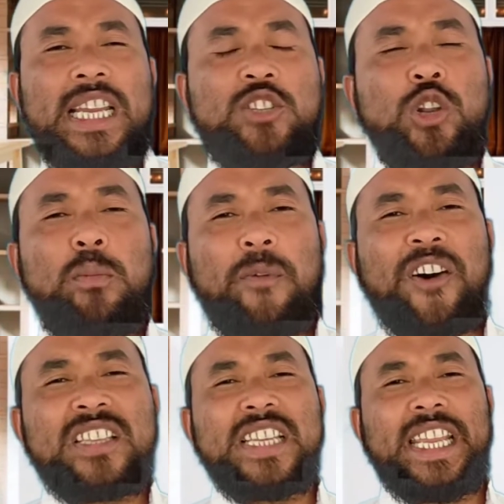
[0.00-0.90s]
রাইসুল
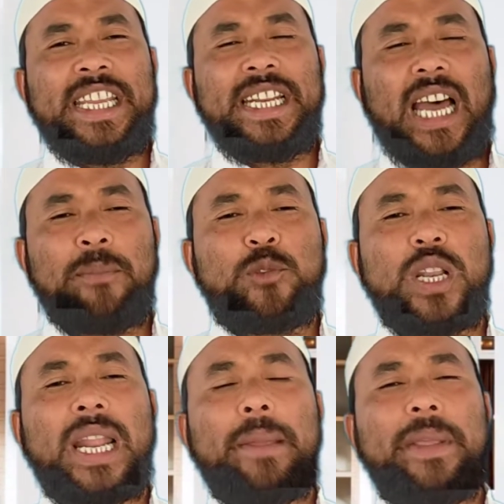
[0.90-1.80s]
মুফাসরিন
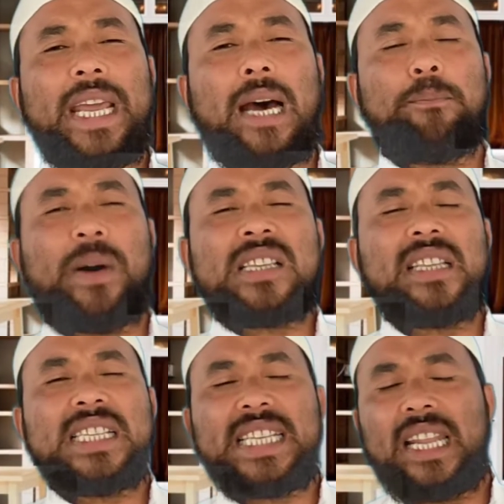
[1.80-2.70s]
আবদুল্লাহ বিন আব্বাস
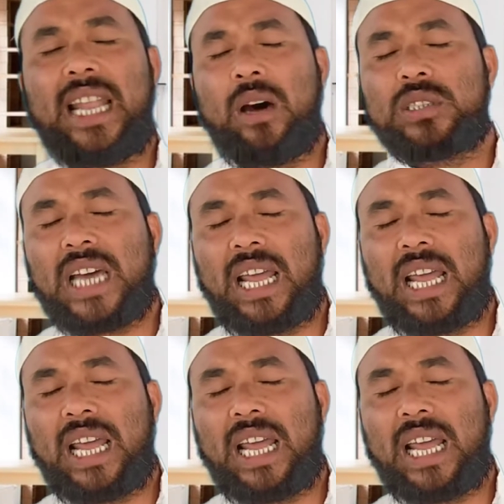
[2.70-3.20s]
রাজি আল্লাহ